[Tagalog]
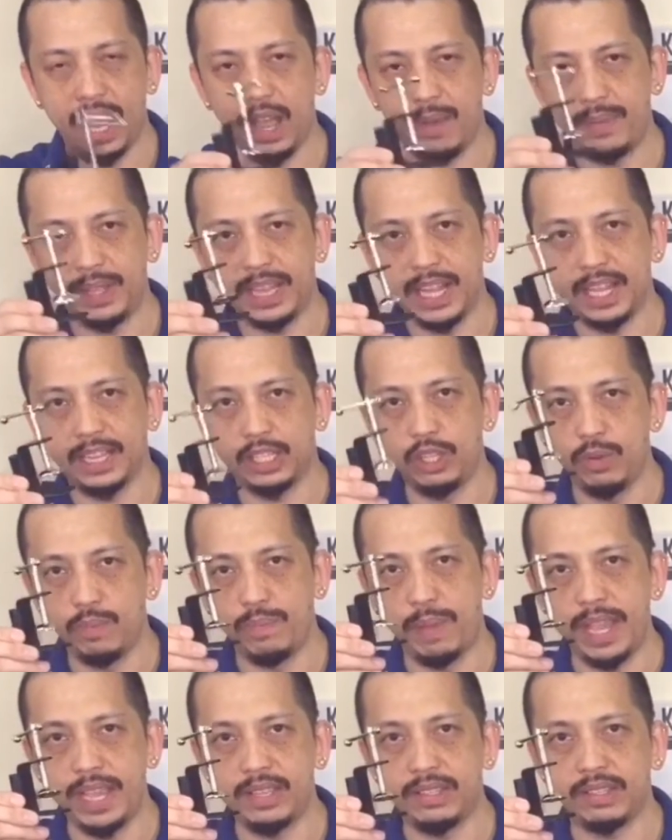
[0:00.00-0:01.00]
ikakabit natin
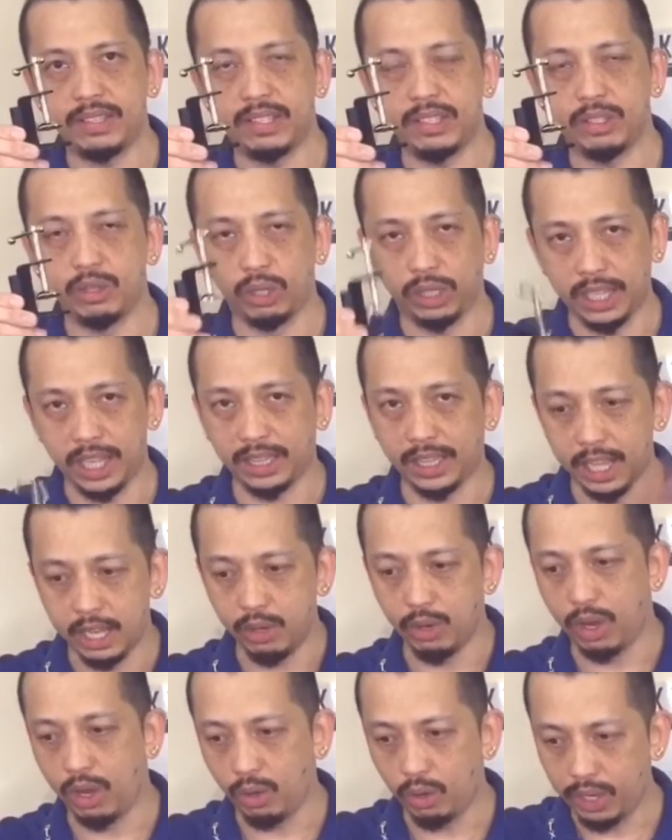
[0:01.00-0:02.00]
yung base. So,
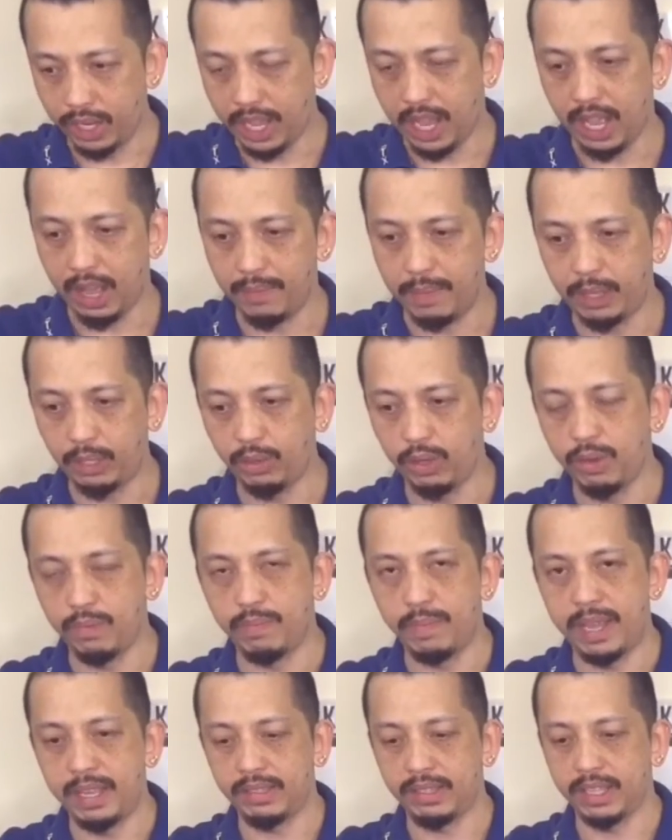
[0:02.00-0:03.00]
tatayo ako, ikakabit ko
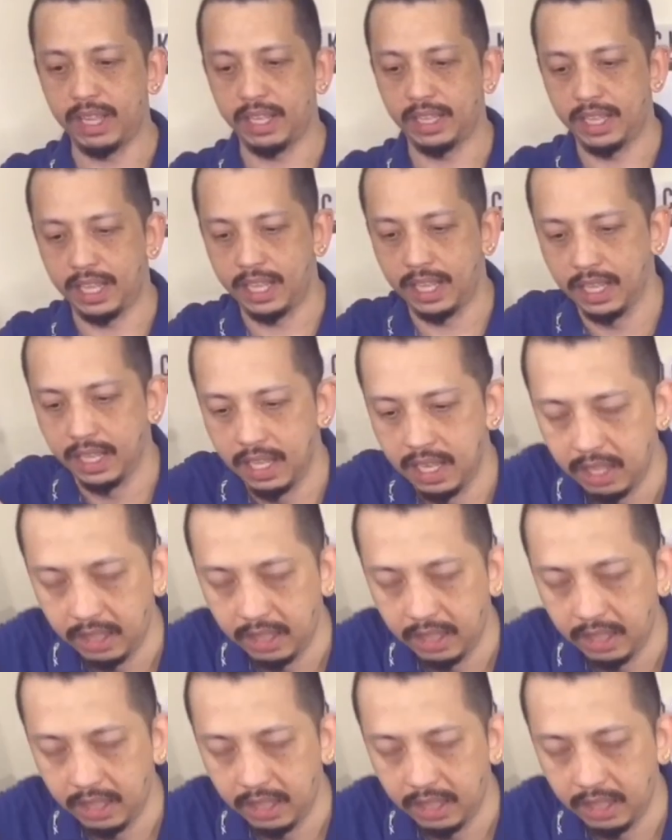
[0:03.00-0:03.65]
yung base natin.